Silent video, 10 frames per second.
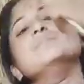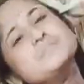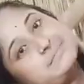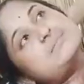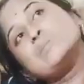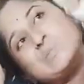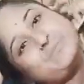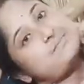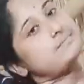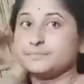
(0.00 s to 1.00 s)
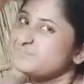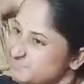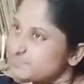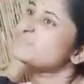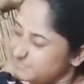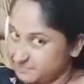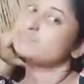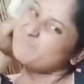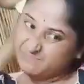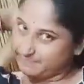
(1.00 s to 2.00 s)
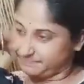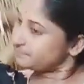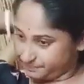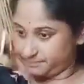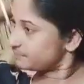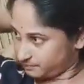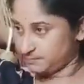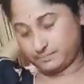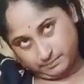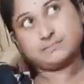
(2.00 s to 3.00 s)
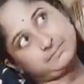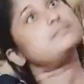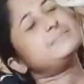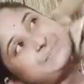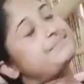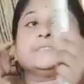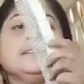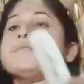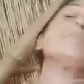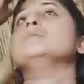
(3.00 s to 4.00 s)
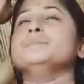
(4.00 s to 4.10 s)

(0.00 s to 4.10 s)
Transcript: যাদের কাছে তোমাদের মতো মিষ্টি মিষ্টি বন্ধু আছে তারা কি কখনো খারাপ থাকতে পারে